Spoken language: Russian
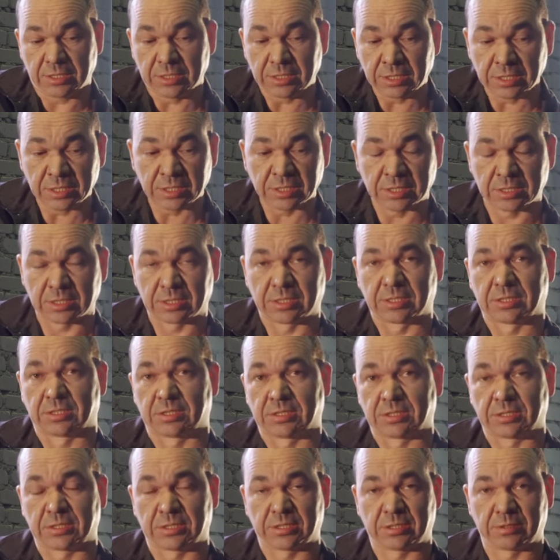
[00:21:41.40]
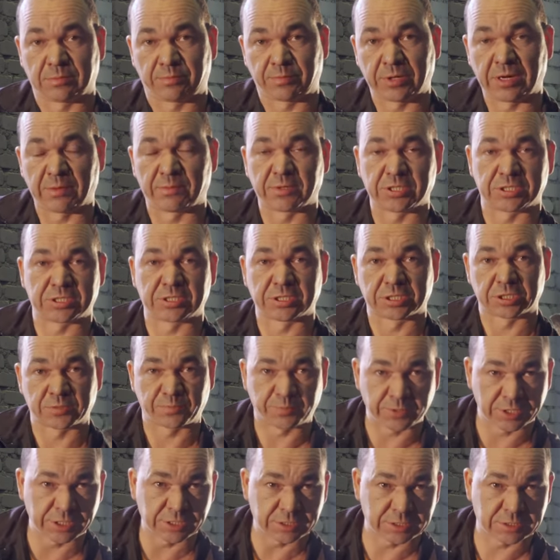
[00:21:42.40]
и э, приобрести
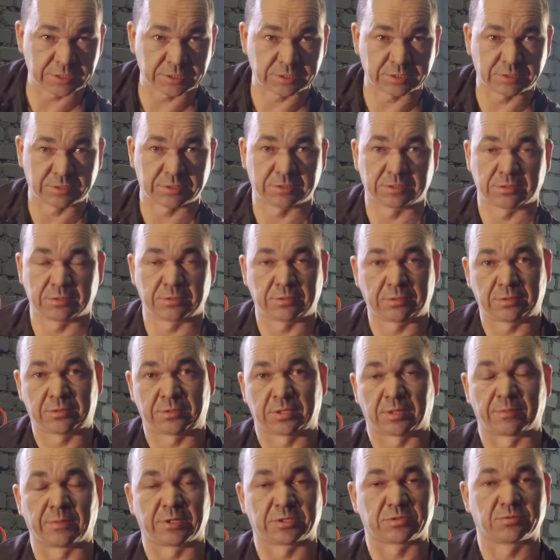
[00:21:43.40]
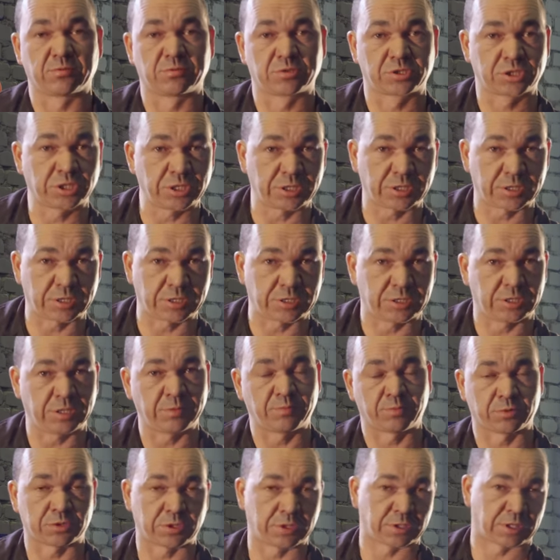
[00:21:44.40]
шприц, э, тормозную жидкость,
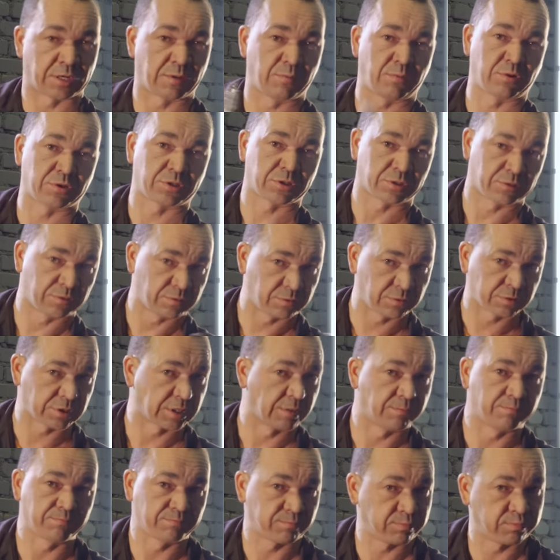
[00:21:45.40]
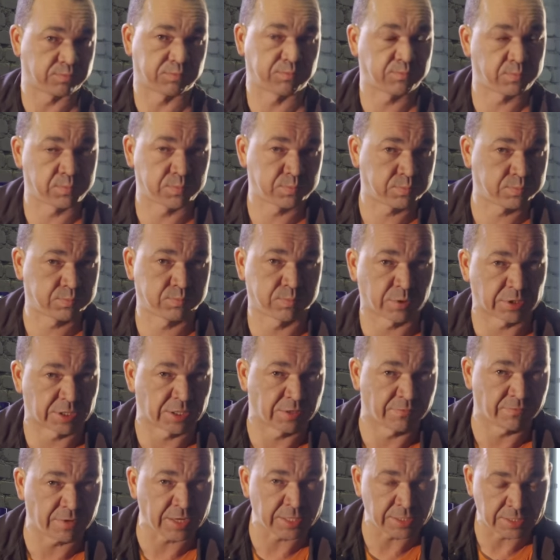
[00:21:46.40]
и после работы, говорю, там
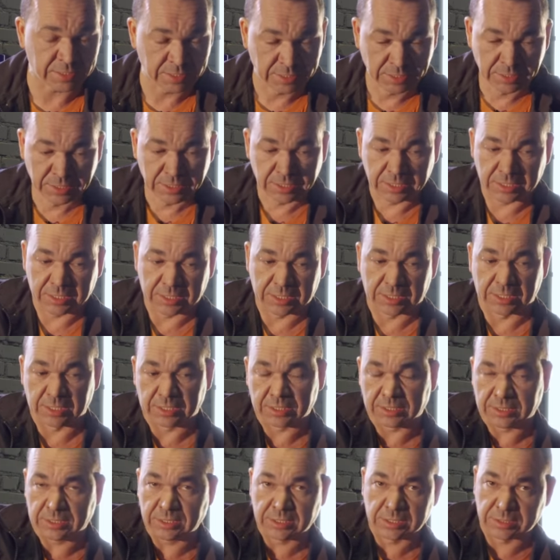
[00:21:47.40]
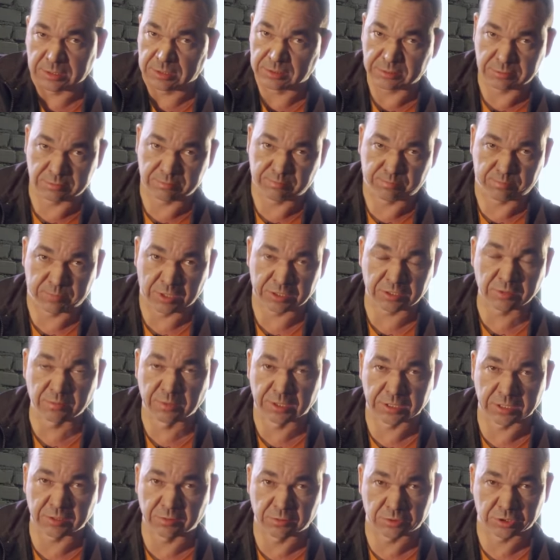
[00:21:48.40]
подливать, э, и
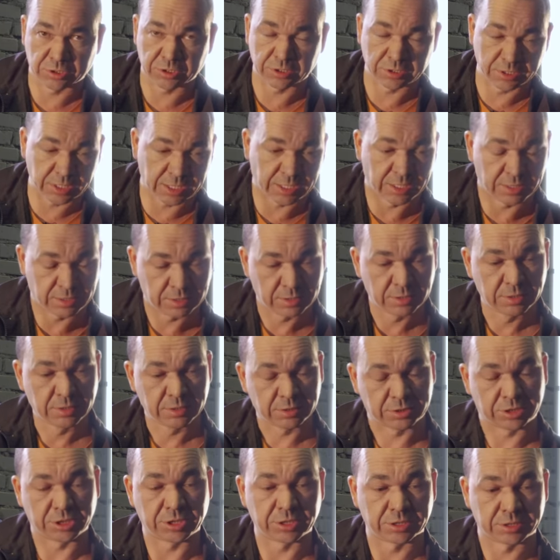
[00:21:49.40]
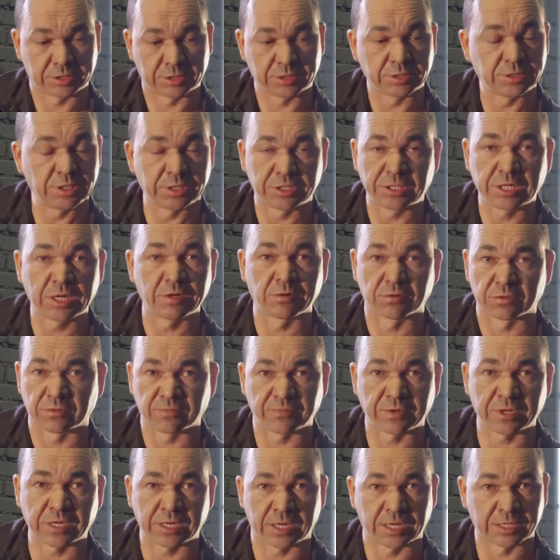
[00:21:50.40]
потом она уже, да, через
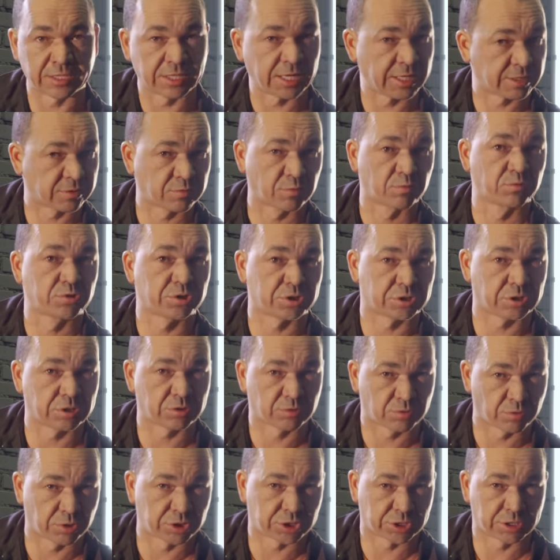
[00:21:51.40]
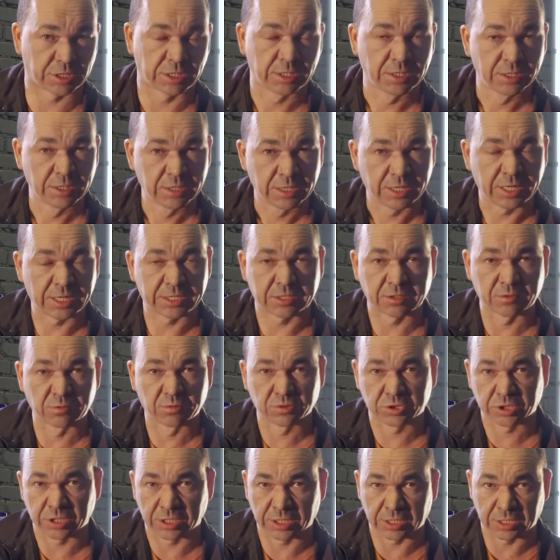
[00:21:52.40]
неделю-две она крутится точно. Это
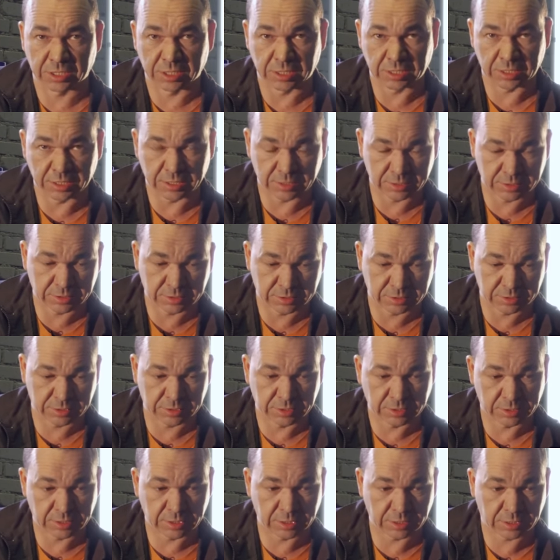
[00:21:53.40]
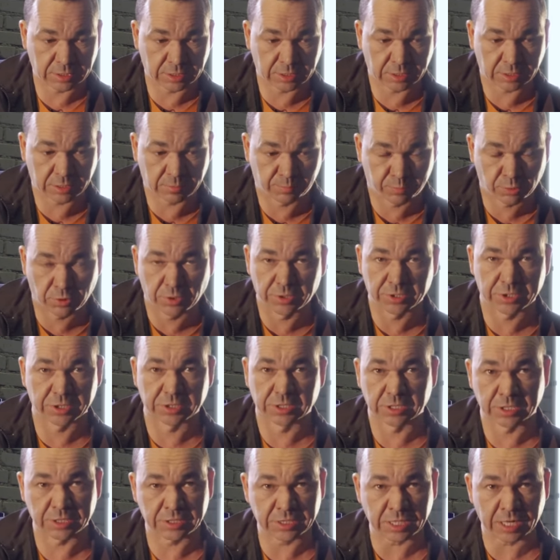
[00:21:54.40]
уже э,
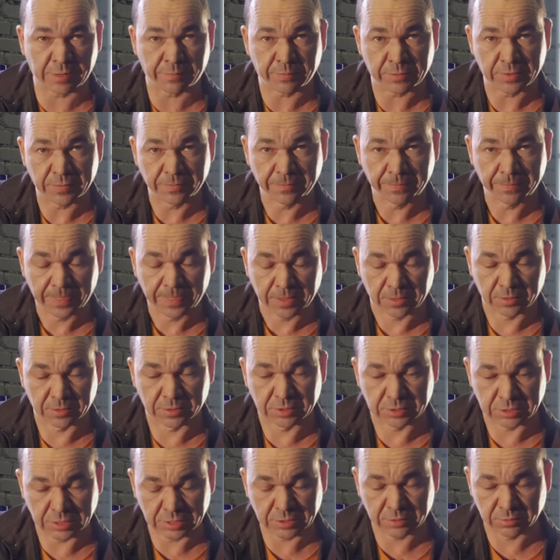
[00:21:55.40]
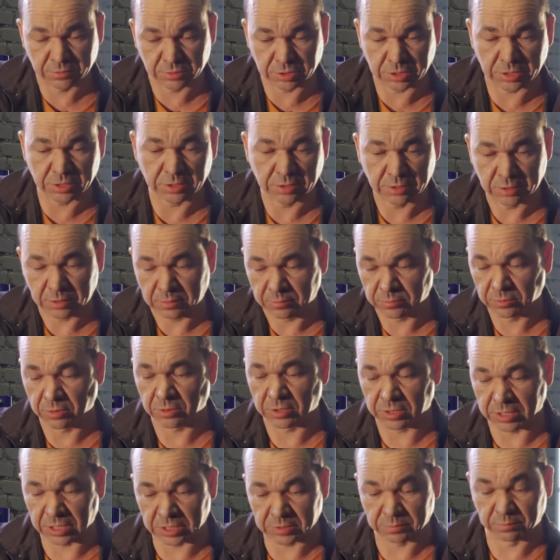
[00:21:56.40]
пройденный этап, то есть это уже
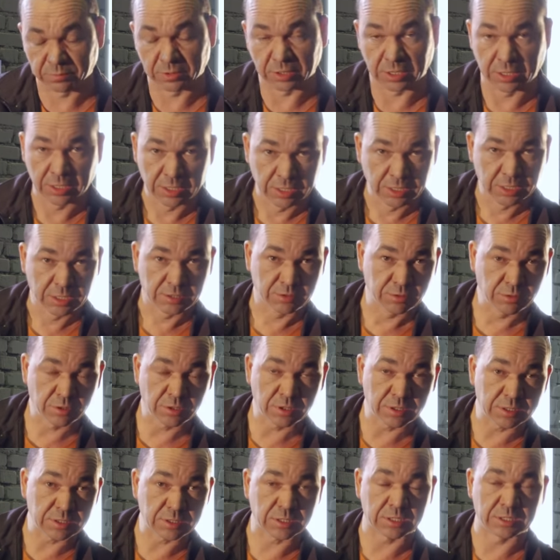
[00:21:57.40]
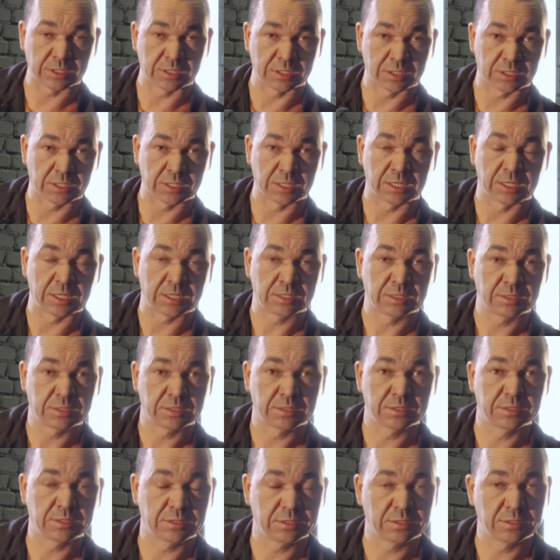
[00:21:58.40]
много раз было. Но э,
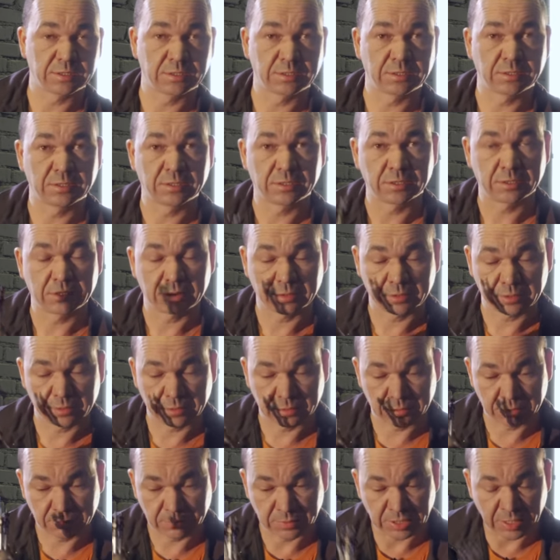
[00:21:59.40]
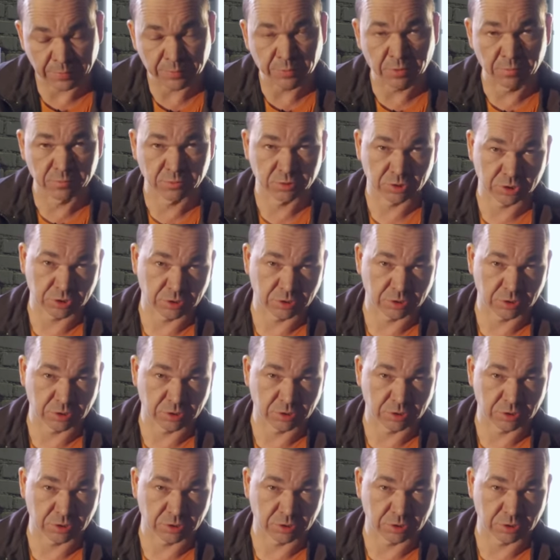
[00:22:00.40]
напомню,